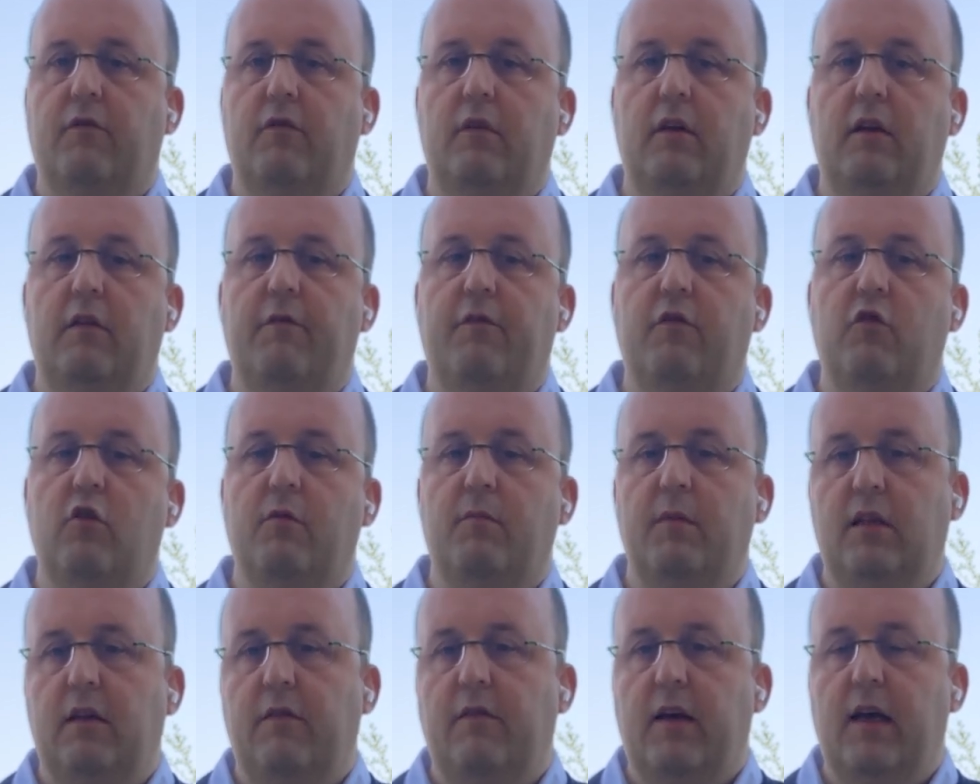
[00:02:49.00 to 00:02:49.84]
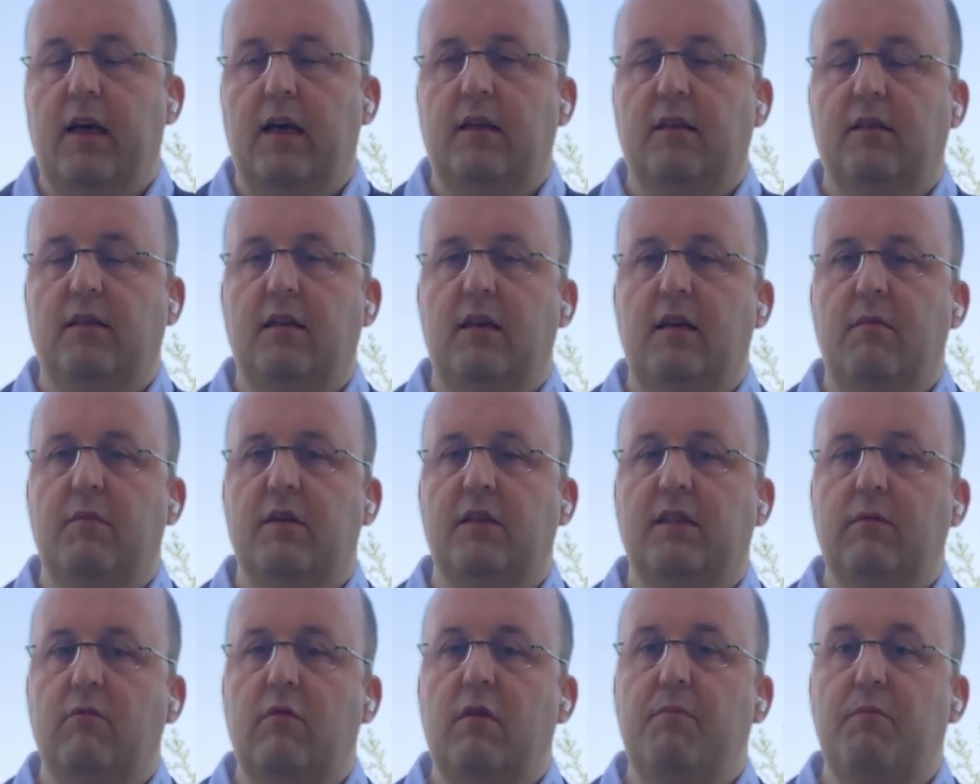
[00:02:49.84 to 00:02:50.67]
in forme diverse, ma
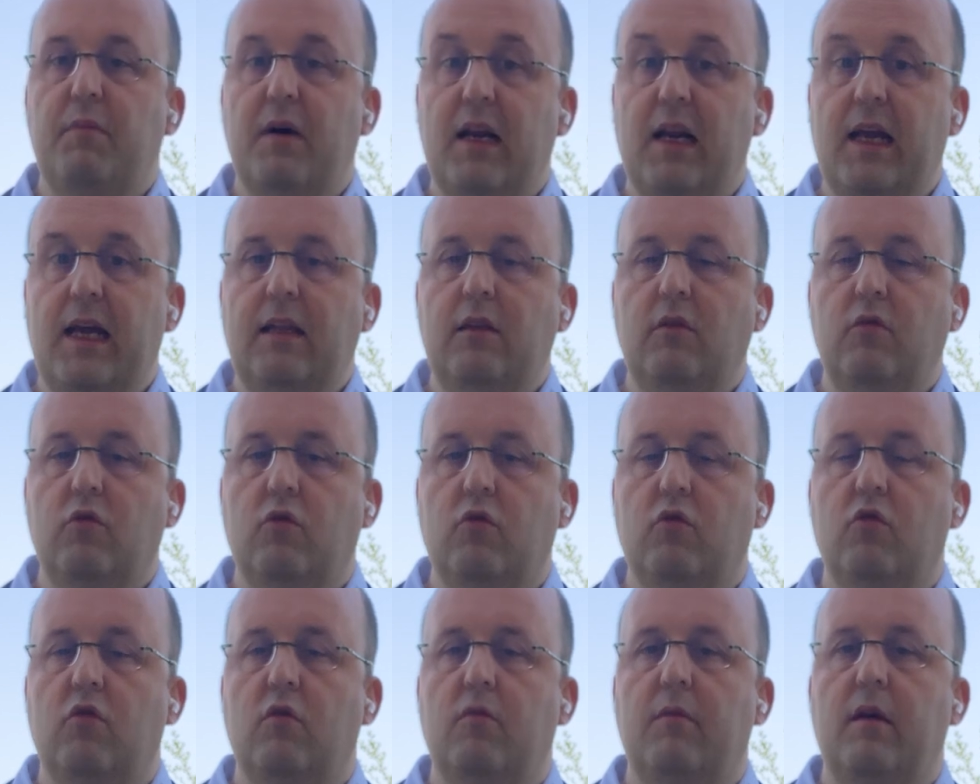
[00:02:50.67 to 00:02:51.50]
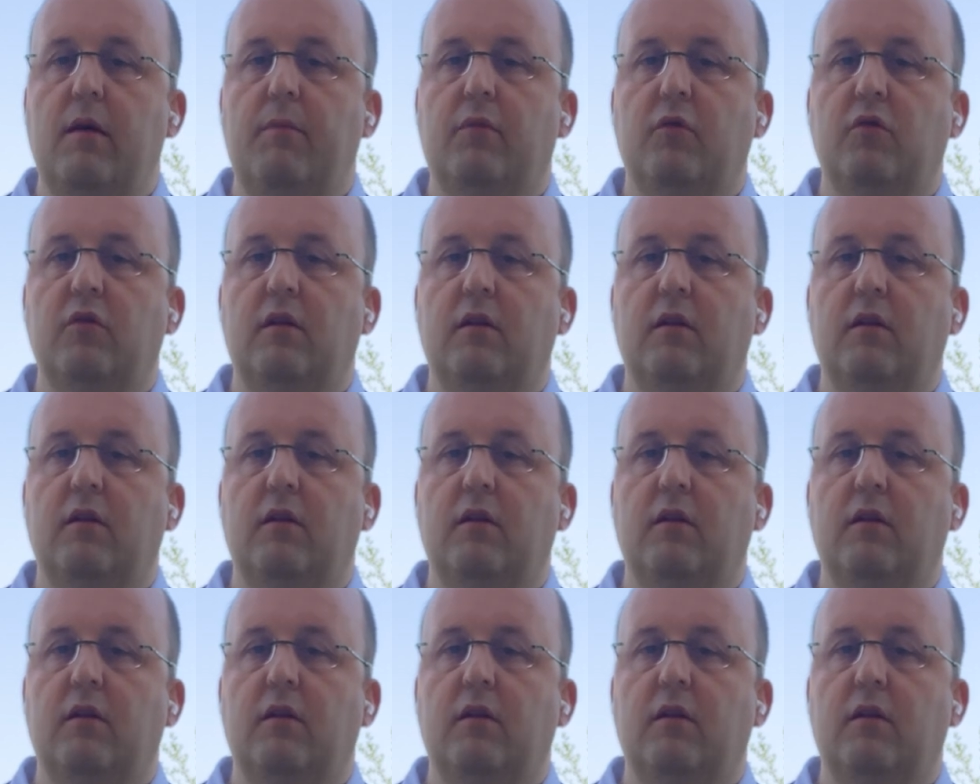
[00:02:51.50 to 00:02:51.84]
stiamo imparando come